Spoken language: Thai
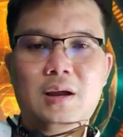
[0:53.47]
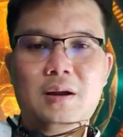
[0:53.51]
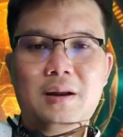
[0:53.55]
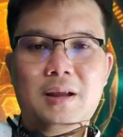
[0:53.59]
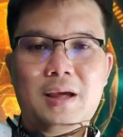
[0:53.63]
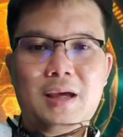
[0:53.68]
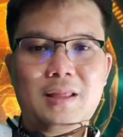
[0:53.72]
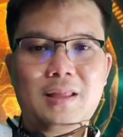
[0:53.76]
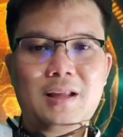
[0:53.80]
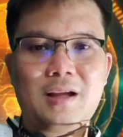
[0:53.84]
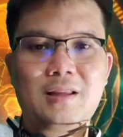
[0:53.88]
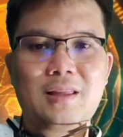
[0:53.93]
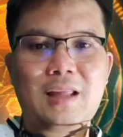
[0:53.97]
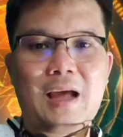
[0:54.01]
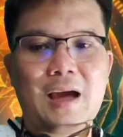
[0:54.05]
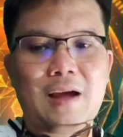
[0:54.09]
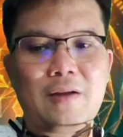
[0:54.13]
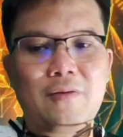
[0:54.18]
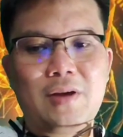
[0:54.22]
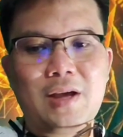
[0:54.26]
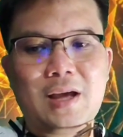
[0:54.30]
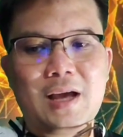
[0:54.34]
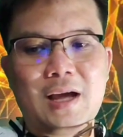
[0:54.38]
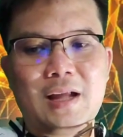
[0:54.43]
เหรียญต่าง
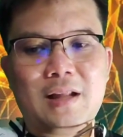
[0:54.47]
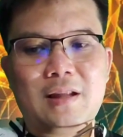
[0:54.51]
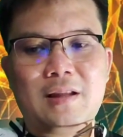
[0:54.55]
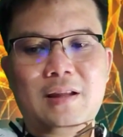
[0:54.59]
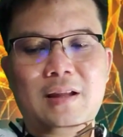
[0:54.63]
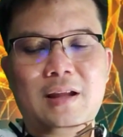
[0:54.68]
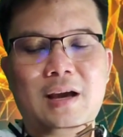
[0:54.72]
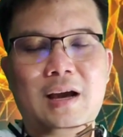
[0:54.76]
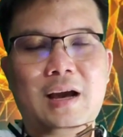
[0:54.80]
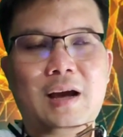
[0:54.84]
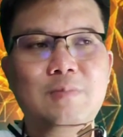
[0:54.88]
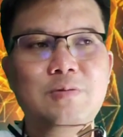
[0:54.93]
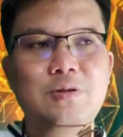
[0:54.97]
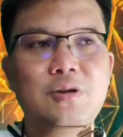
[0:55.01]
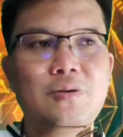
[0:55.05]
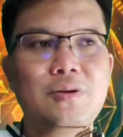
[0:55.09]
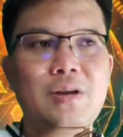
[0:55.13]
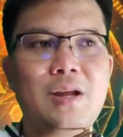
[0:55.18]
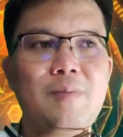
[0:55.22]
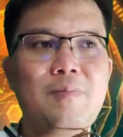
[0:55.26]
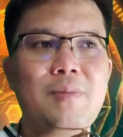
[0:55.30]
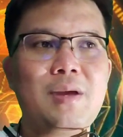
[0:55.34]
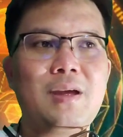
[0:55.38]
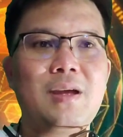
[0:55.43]
ๆด้วยกันนะครับช่วง
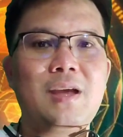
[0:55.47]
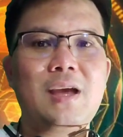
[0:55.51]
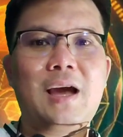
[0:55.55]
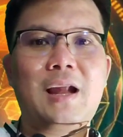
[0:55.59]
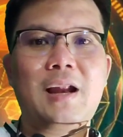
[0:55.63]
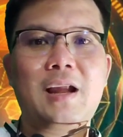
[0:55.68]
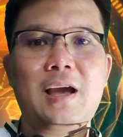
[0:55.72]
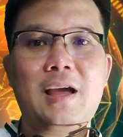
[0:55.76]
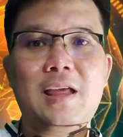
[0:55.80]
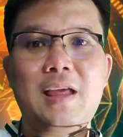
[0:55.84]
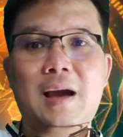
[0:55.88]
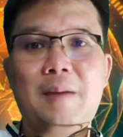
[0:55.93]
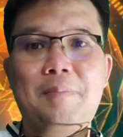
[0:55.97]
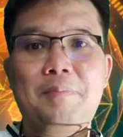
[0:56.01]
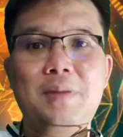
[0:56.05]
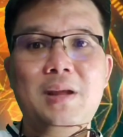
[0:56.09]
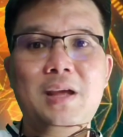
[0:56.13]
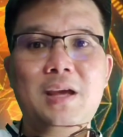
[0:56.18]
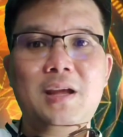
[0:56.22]
นี้มีการขยับ